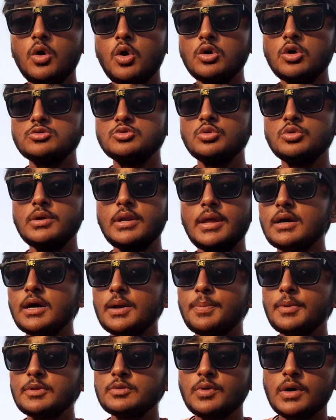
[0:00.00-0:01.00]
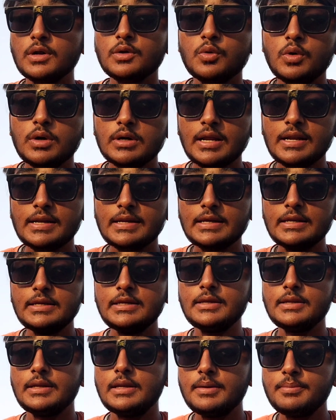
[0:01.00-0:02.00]
और जो खरपतवार को हटाने के
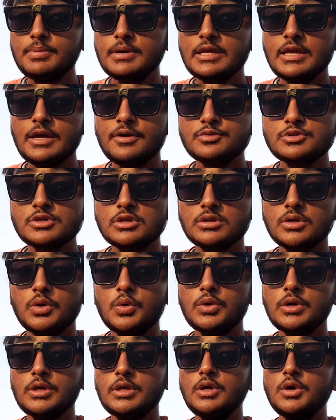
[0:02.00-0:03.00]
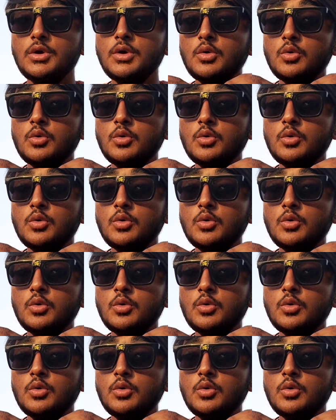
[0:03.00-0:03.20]
लिए लेबर की आवश्यकता होगी